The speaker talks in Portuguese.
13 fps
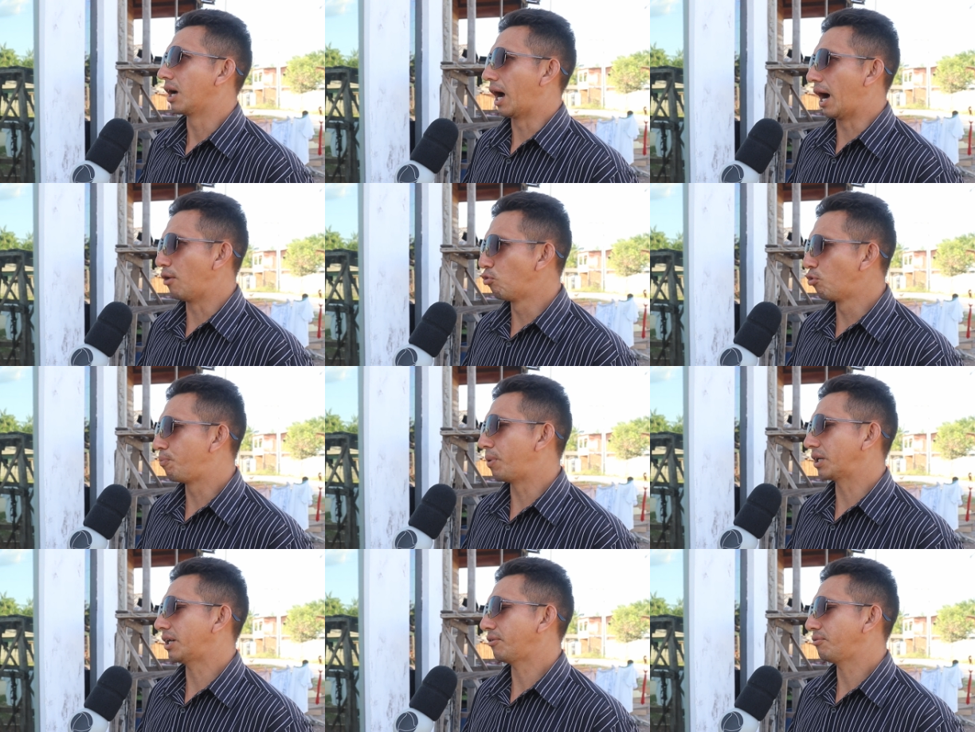a
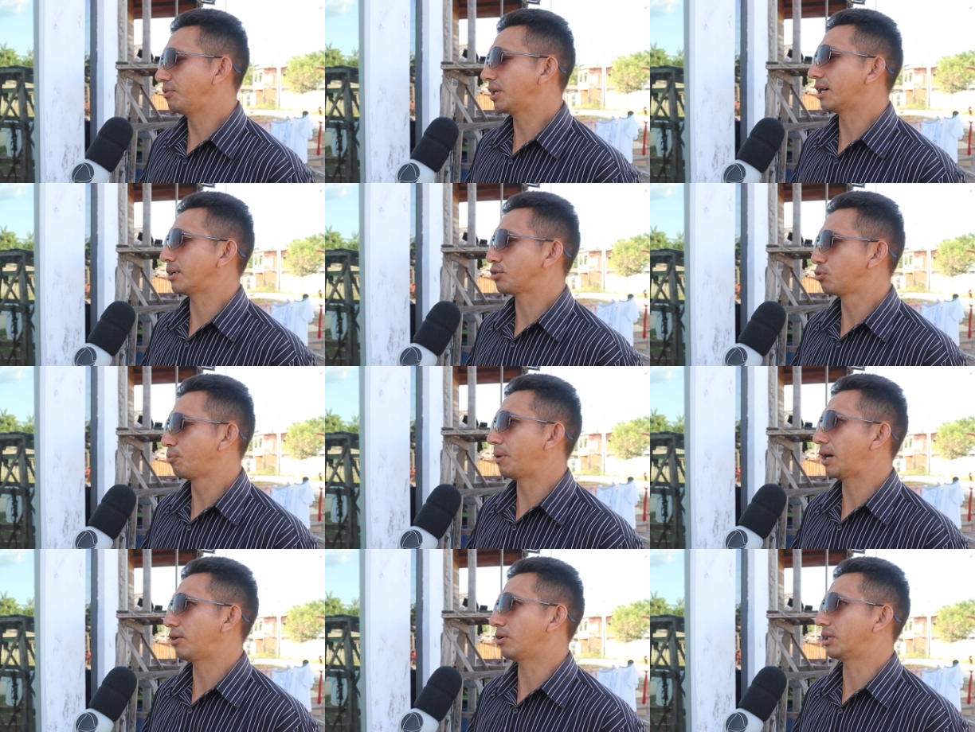UPA já fica
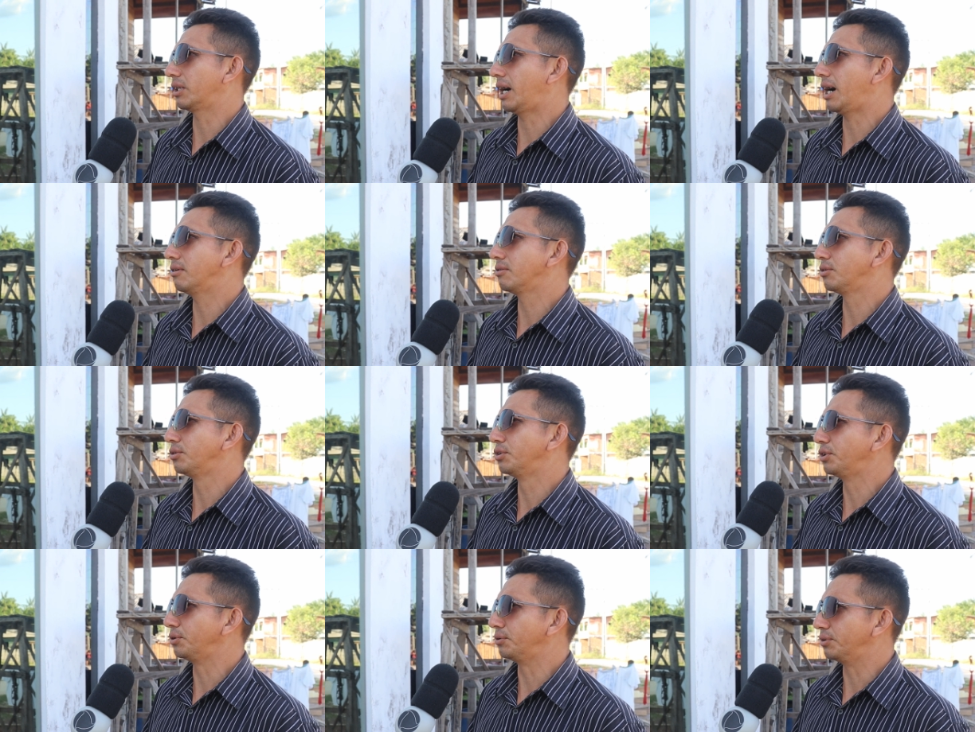superlotado
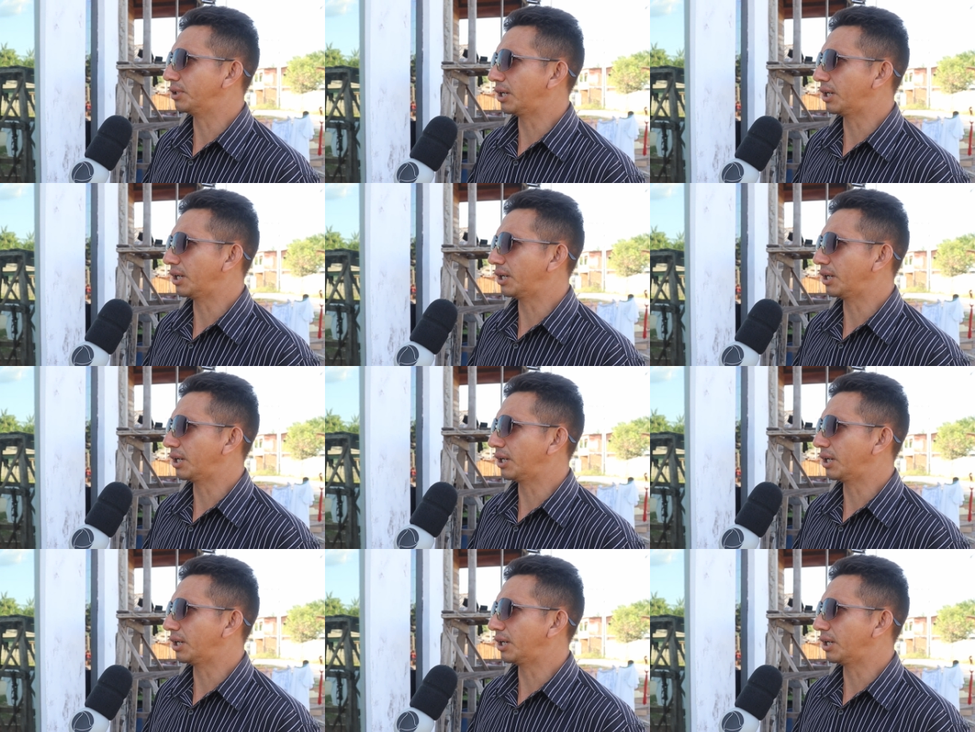de,